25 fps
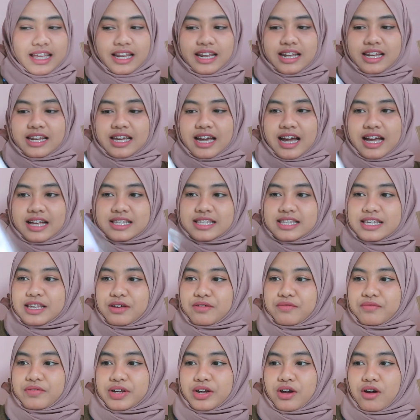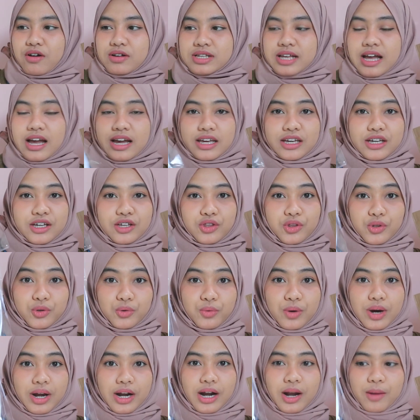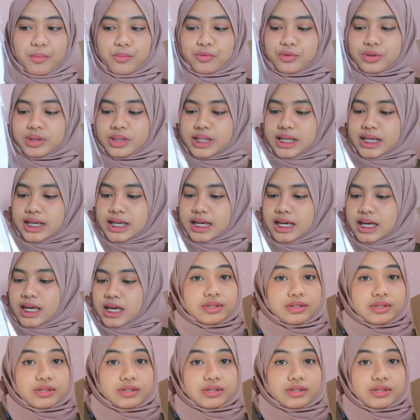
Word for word: jadi dikasih free kaos kaki gitu warna putih